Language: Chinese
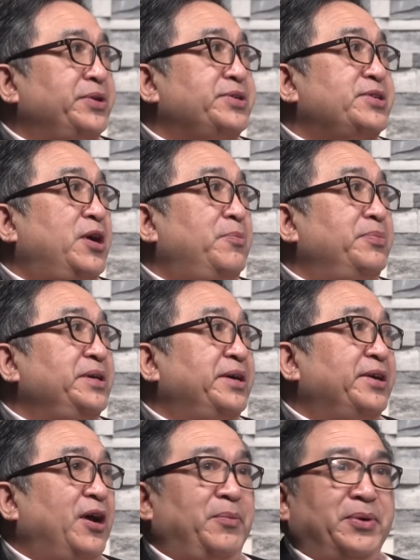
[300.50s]
的时候不一
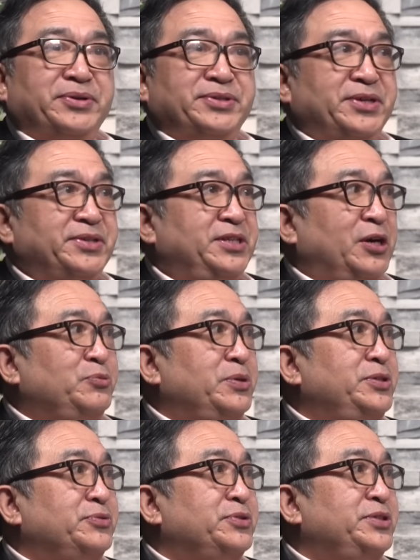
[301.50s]
样。老毛的时候，将
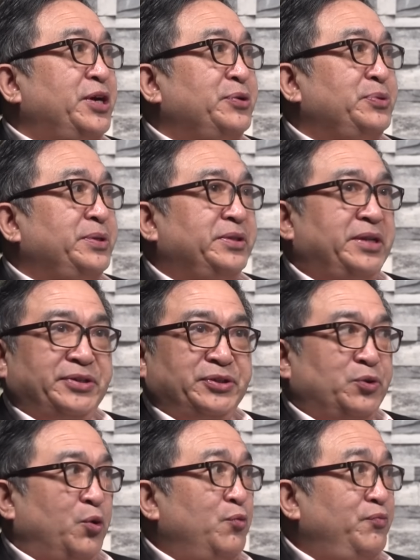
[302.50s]
军就是将军，他是
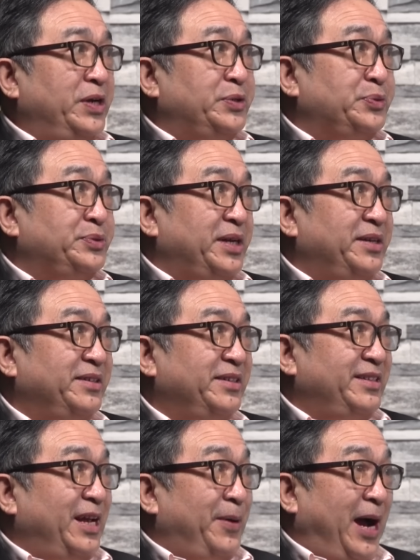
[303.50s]
土匪出身，
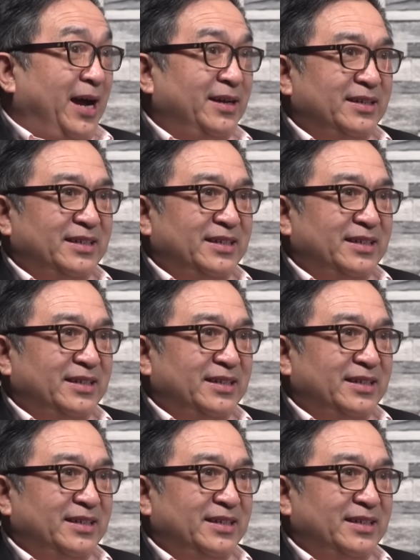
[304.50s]
对吧？